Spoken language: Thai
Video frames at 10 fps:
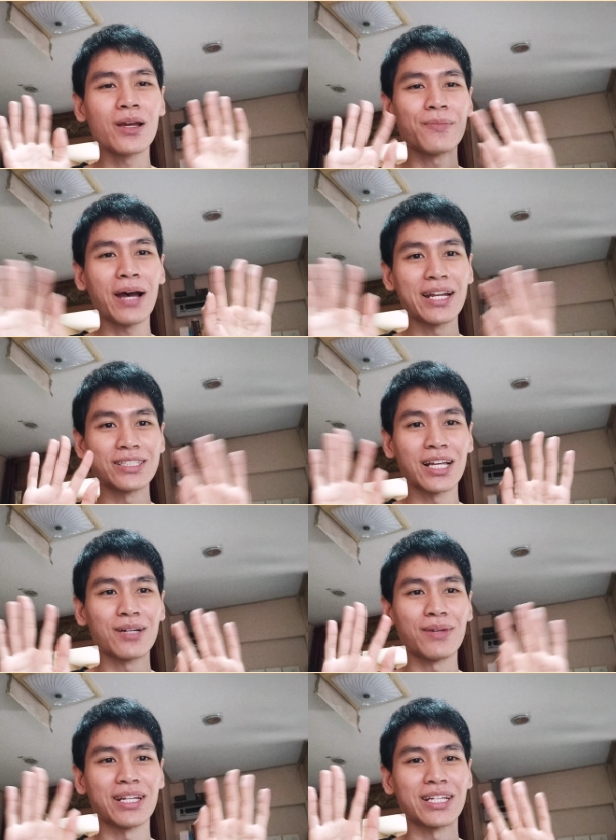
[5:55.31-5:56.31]
บ๊ายบายเดี๋ยวเจอ
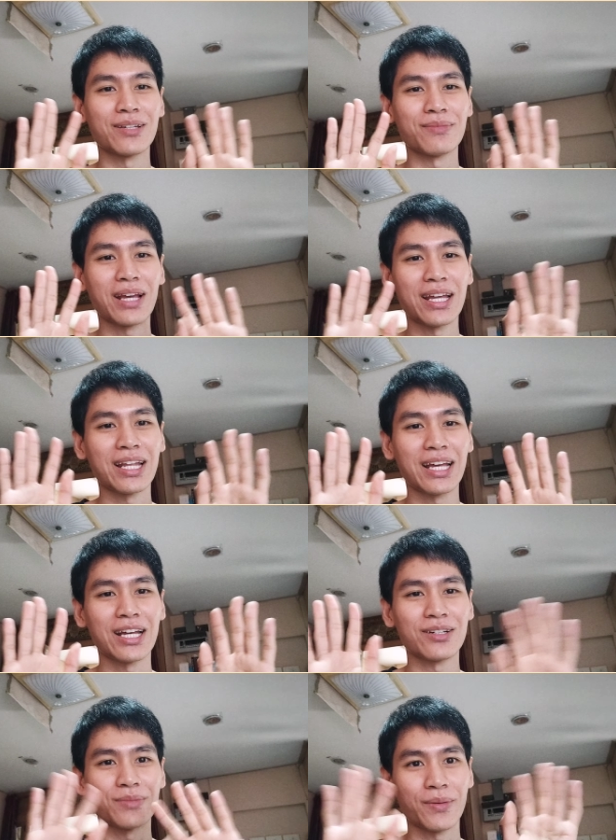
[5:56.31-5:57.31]
กันใหม่ในคลิปหน้านะ
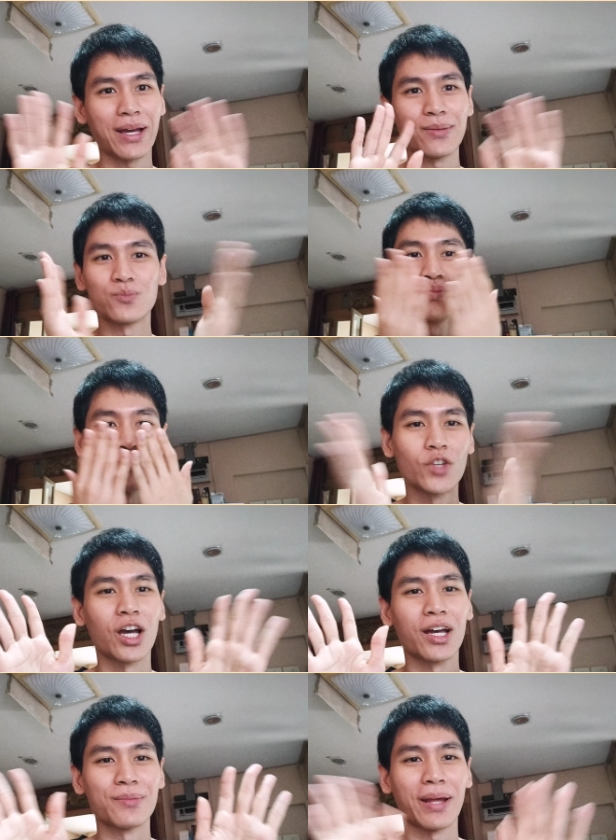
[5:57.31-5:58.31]
บ๊ายบาย
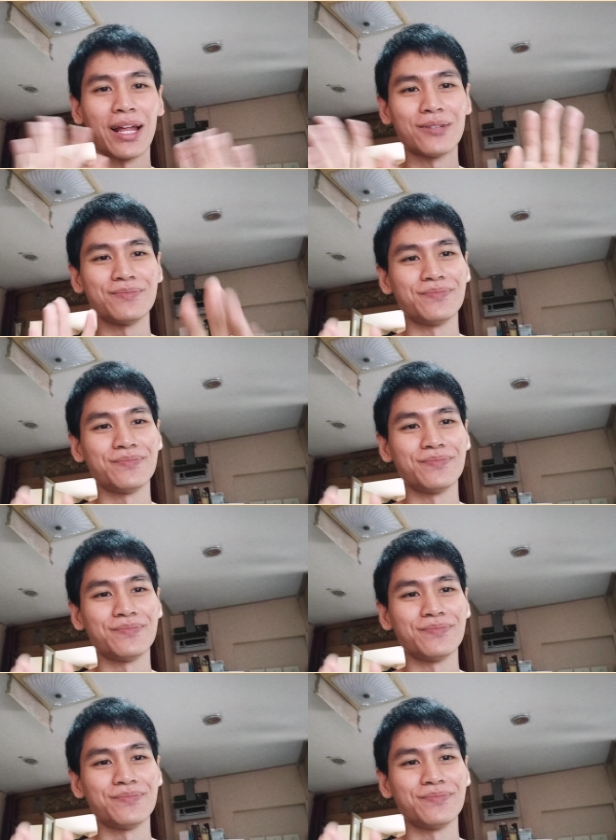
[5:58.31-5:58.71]
ไปละ